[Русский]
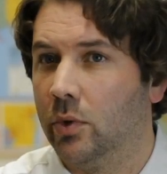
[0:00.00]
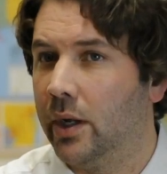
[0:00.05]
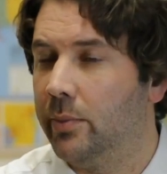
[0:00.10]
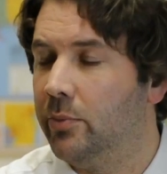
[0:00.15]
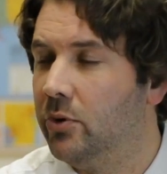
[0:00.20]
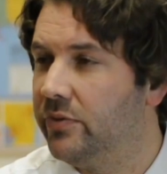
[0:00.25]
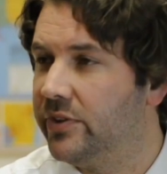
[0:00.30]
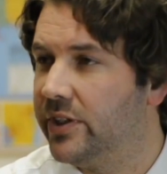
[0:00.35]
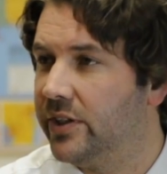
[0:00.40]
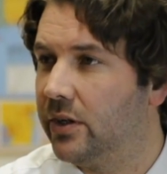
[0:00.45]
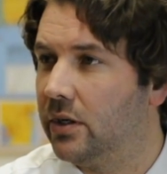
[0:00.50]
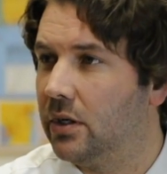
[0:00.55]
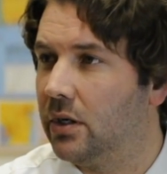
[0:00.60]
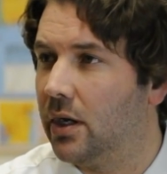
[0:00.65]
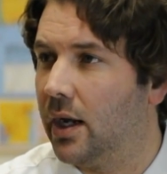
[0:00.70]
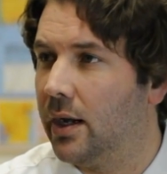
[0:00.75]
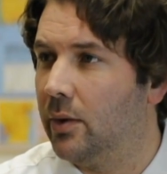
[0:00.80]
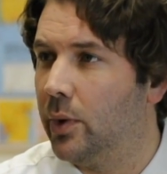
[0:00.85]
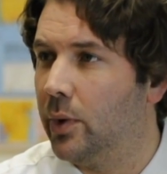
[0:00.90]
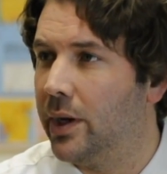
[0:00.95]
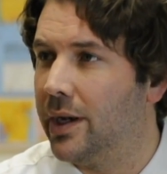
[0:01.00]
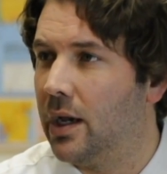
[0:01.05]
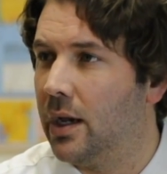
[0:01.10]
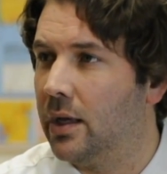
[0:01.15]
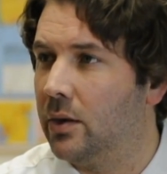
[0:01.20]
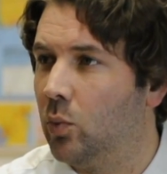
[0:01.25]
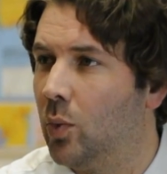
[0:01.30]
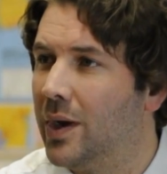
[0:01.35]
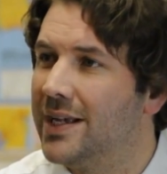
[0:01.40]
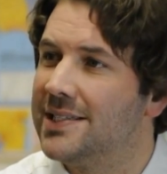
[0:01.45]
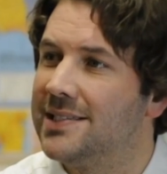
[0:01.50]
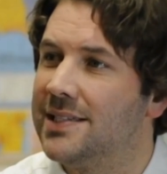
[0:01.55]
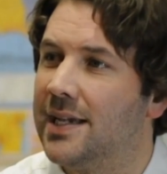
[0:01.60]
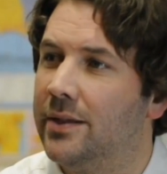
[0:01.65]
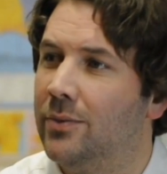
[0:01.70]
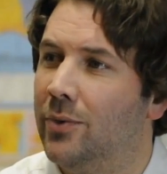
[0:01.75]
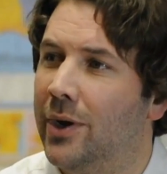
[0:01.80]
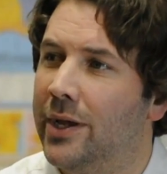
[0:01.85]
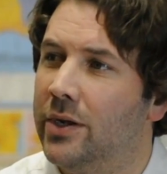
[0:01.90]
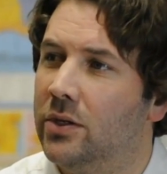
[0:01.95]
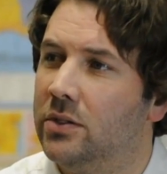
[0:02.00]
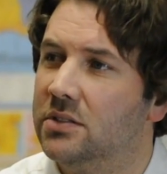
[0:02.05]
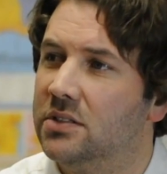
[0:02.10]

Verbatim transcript: сюда, я остановился в Иссайде.